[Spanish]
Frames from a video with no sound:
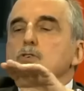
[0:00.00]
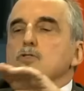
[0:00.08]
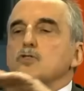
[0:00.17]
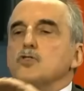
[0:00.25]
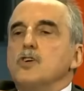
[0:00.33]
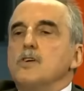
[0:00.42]
de
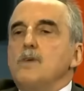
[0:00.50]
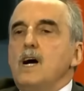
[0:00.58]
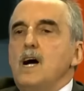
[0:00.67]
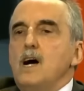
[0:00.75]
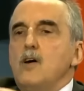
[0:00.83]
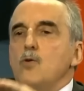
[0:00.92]
puño y
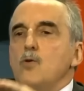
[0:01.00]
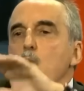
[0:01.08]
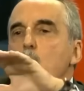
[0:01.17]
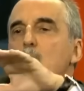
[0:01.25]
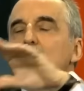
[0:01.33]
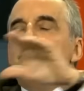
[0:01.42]
letra,
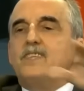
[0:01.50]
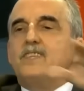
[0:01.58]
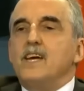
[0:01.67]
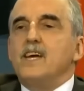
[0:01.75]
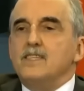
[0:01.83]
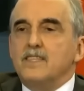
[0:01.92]

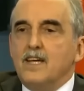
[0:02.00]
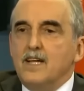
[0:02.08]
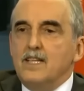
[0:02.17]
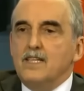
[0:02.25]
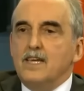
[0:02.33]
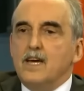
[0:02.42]

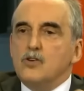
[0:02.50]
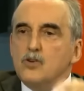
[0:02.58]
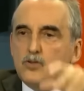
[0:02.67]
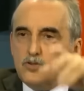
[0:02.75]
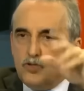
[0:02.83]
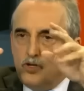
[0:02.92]
eh,
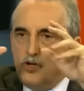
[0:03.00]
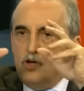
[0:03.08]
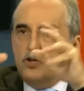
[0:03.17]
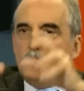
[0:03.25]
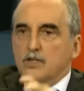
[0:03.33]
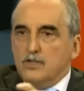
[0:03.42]

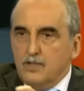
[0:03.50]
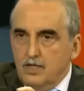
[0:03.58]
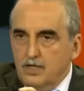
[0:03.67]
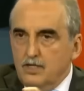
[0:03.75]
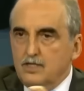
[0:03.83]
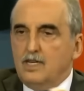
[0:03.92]
tuvo
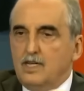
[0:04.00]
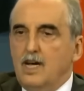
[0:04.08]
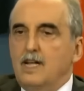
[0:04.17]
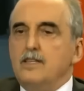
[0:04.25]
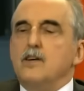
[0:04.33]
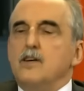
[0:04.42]

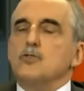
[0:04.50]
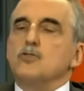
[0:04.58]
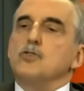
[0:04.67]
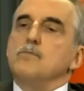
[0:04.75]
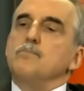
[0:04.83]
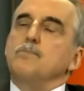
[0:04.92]
definiciones
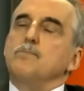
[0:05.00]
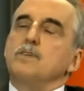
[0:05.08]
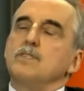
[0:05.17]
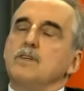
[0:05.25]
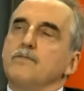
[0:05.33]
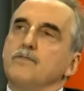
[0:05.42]
muy